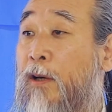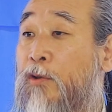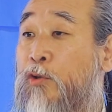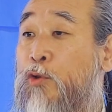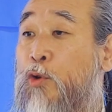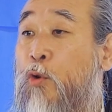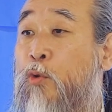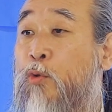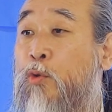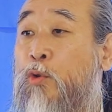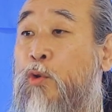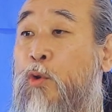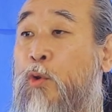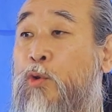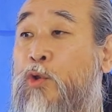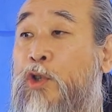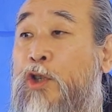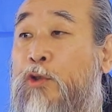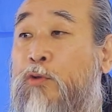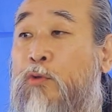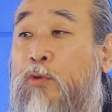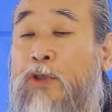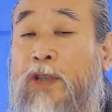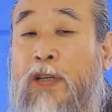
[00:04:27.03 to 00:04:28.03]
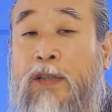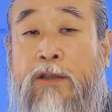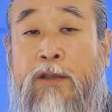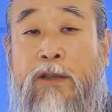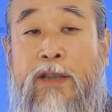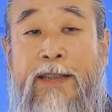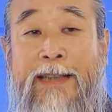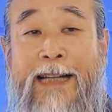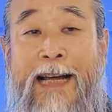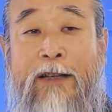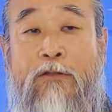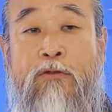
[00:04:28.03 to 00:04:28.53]
종교
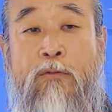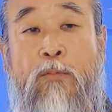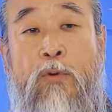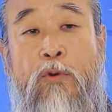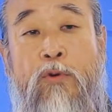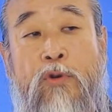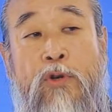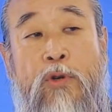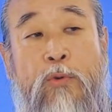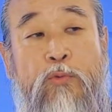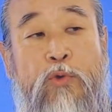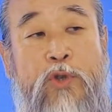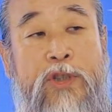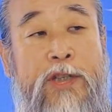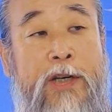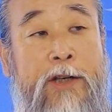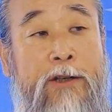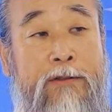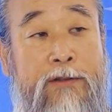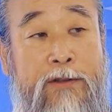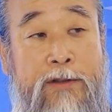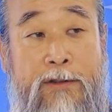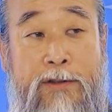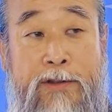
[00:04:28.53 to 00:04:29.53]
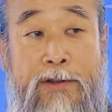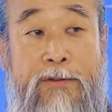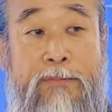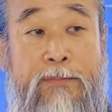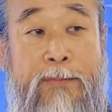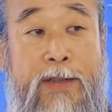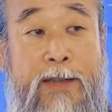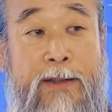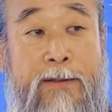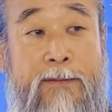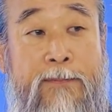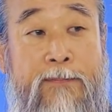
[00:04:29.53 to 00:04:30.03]
지도자들이 나도 모르게 위세를
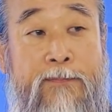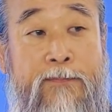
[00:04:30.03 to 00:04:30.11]
떨었습니다.